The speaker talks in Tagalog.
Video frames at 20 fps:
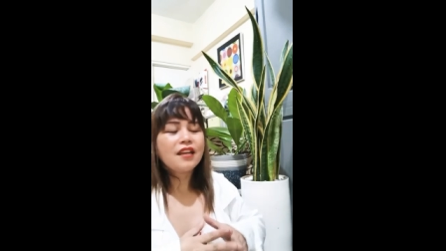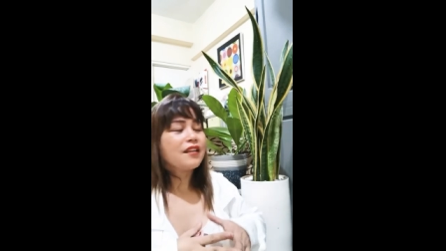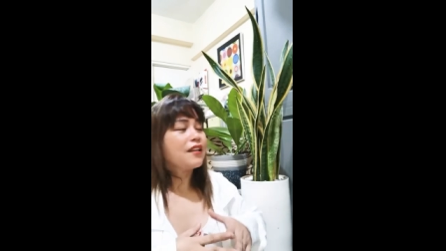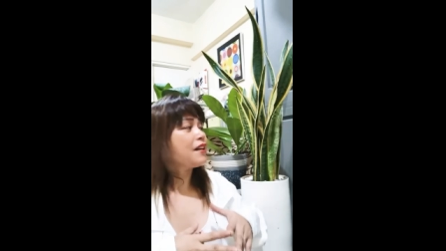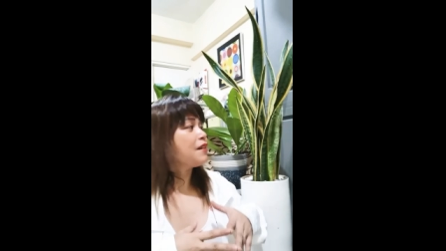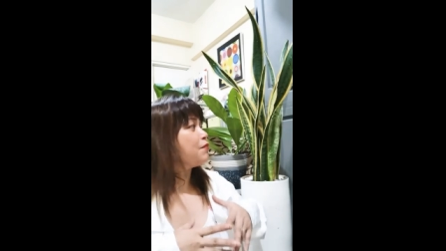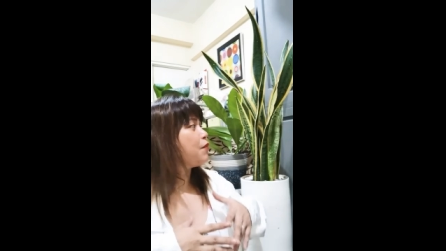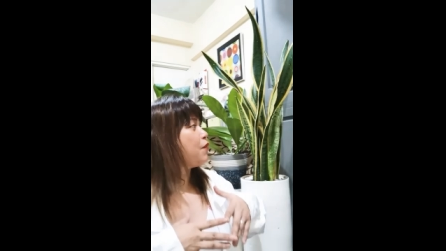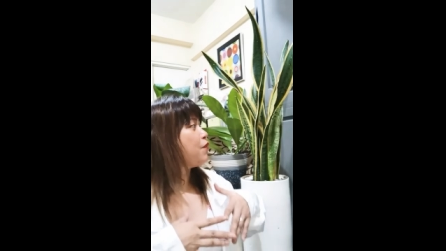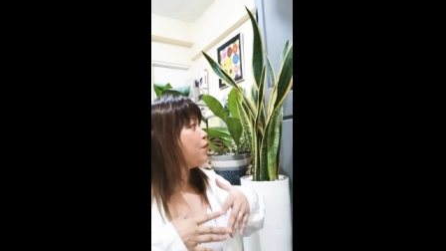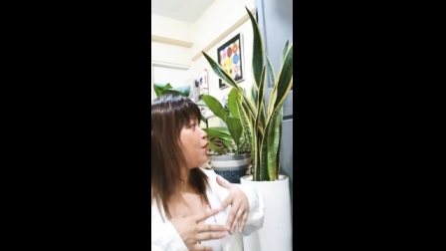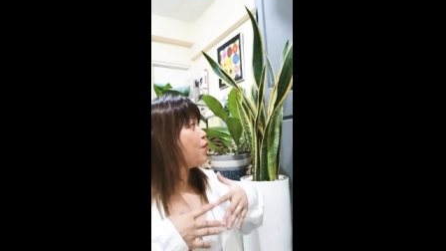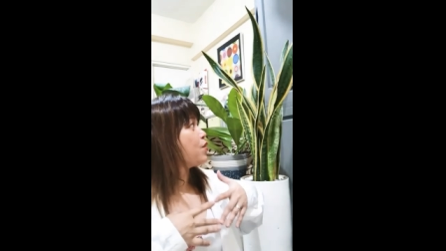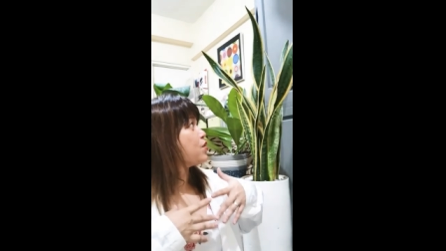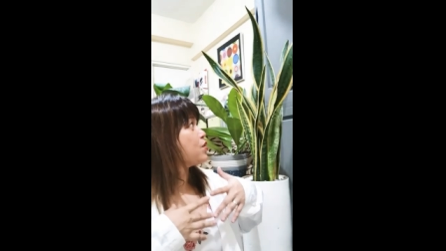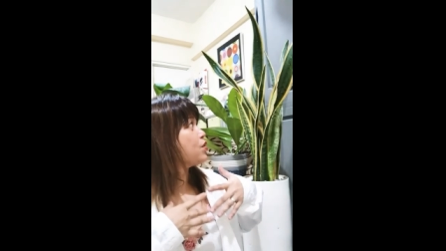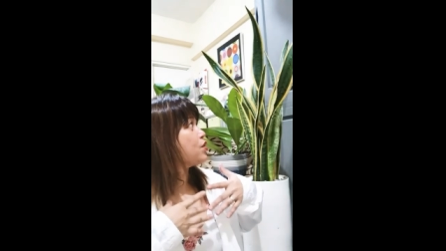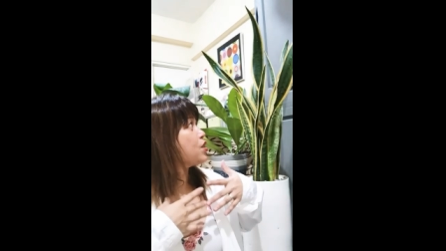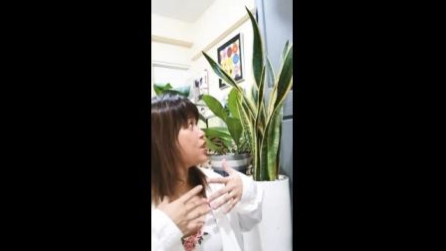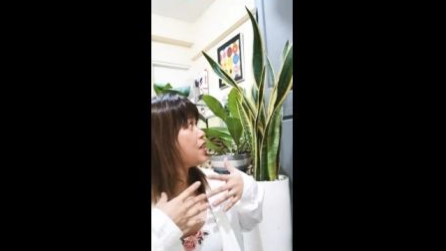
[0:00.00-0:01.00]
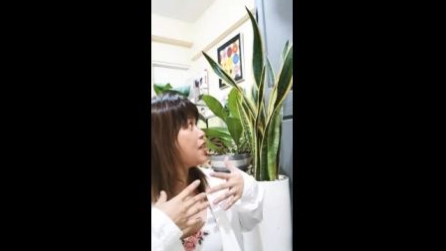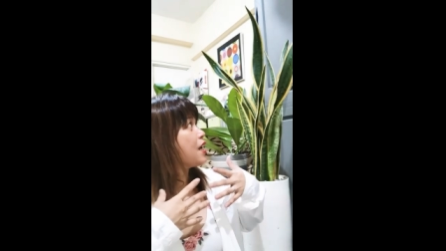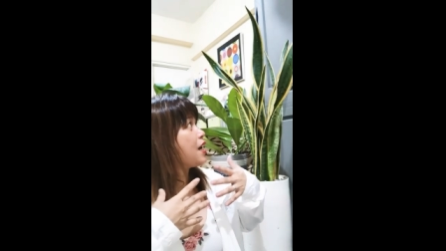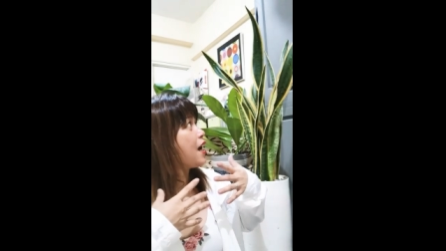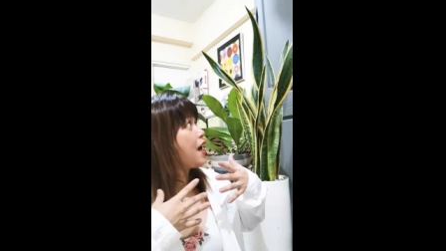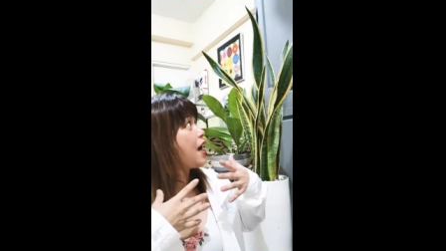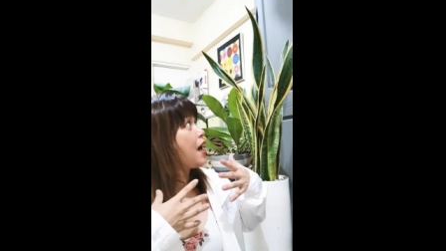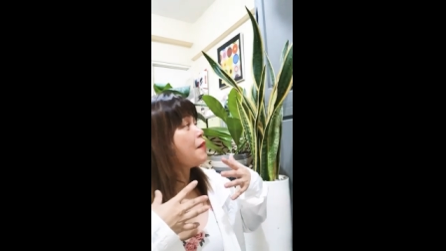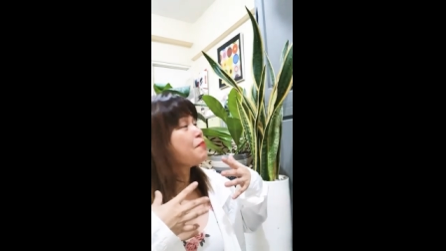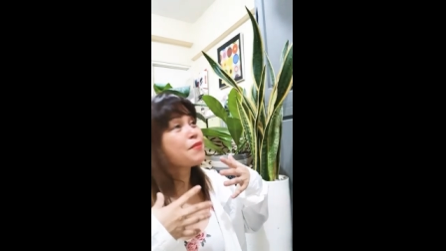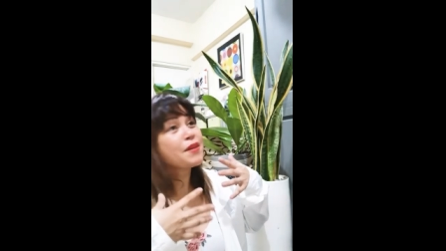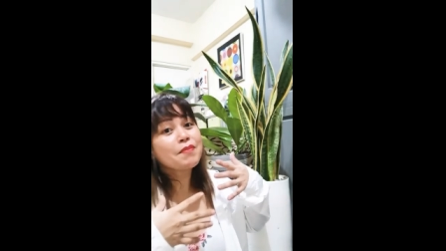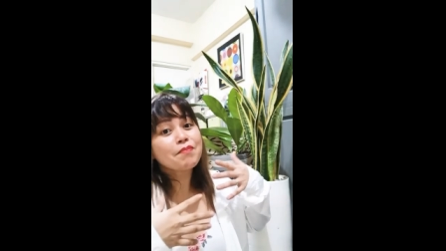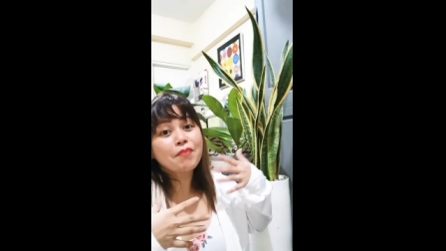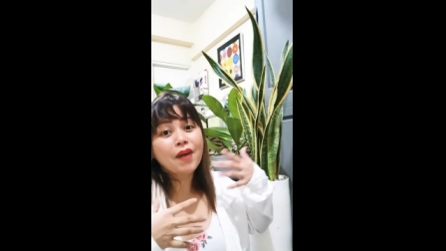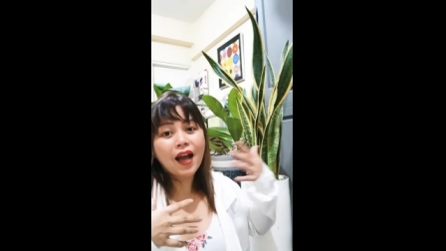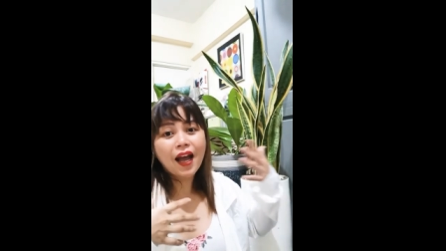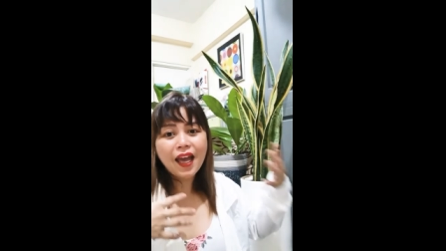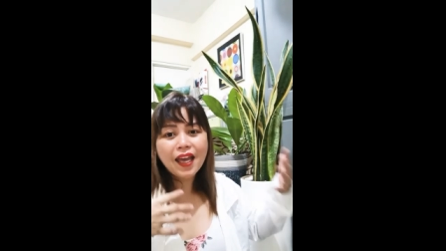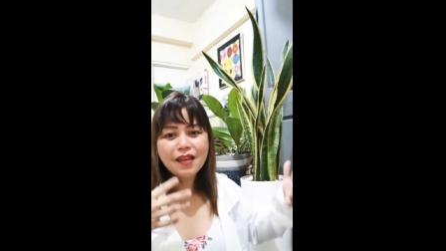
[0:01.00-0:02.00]
nagpo-foster siya ng happy
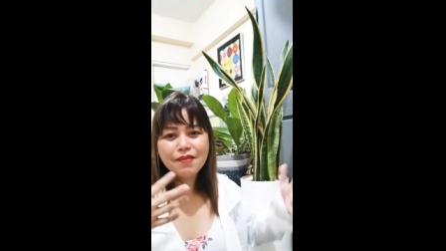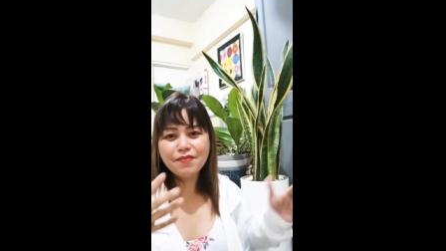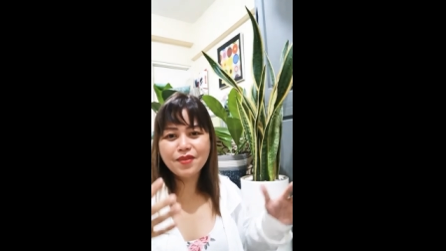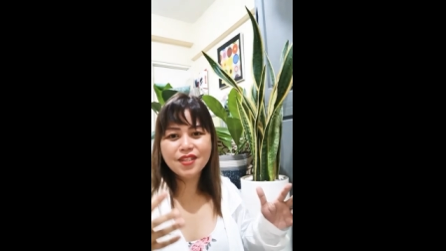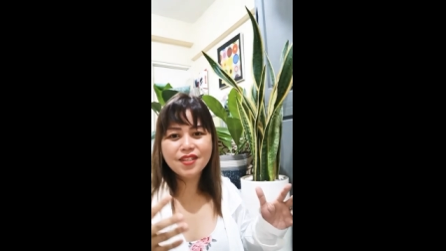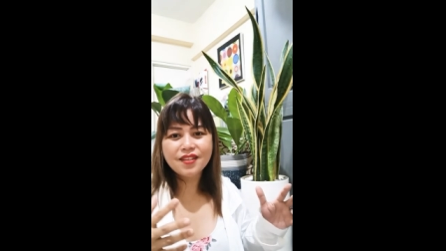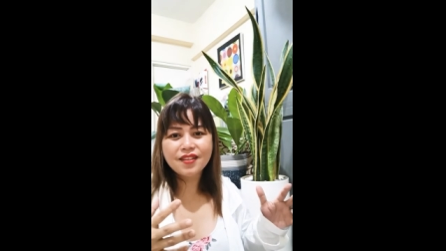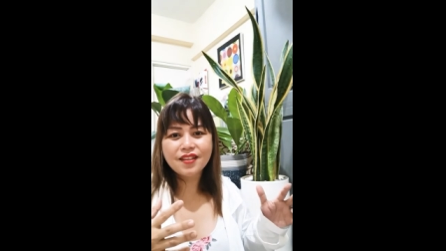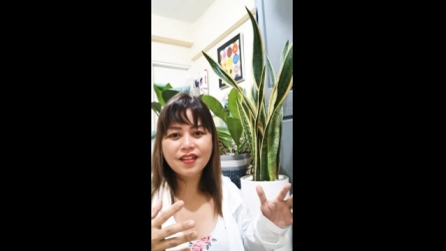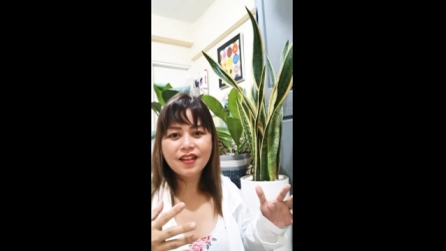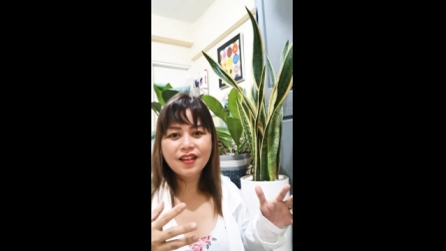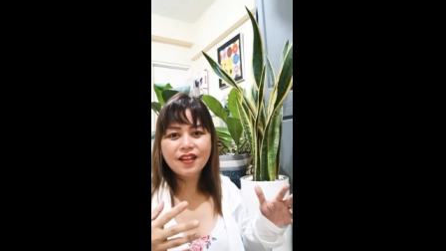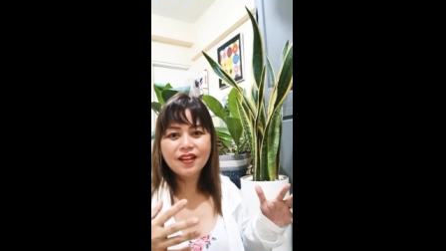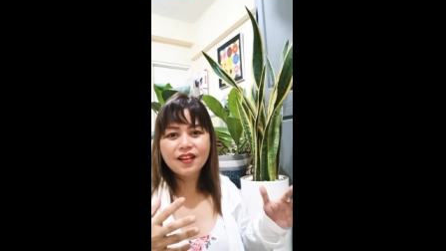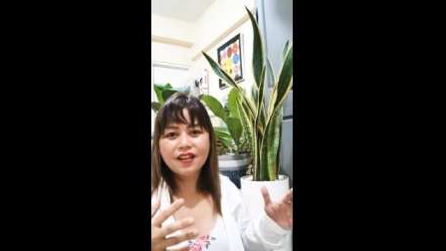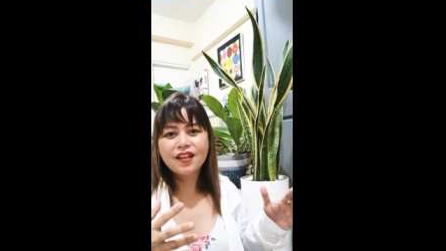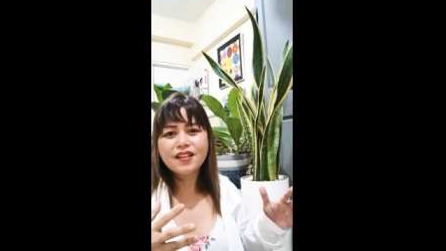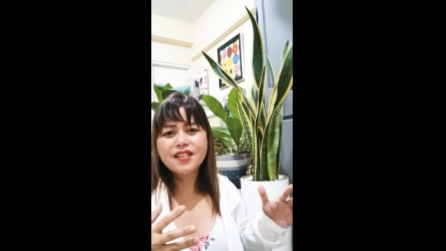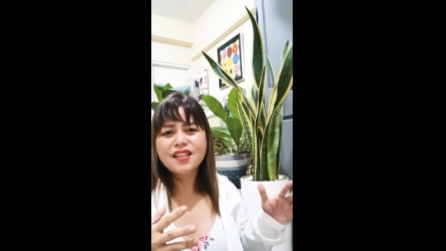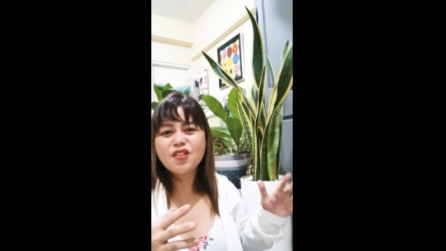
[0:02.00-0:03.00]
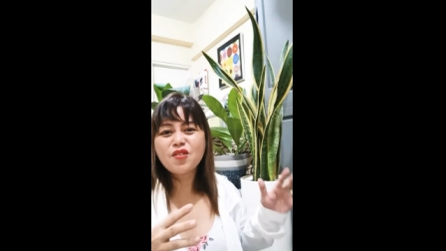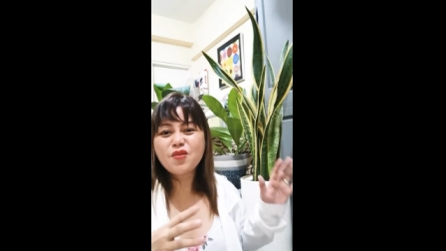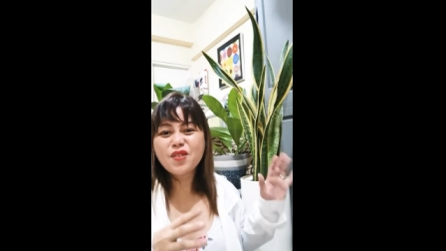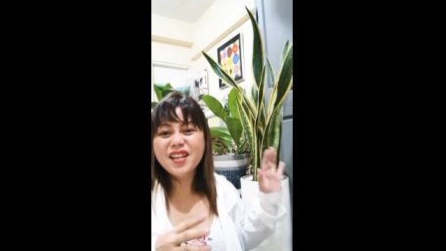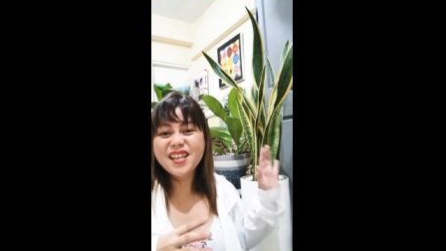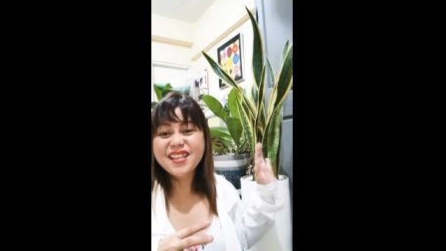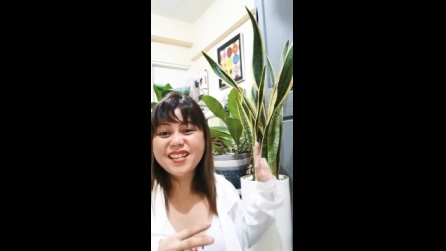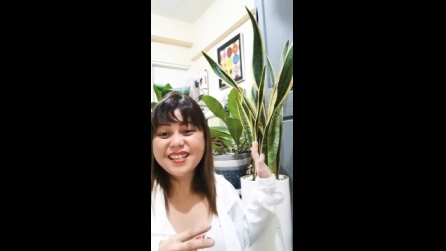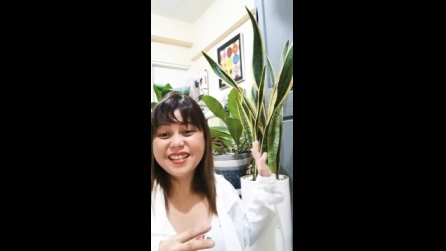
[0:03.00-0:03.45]
vibes kasi kulay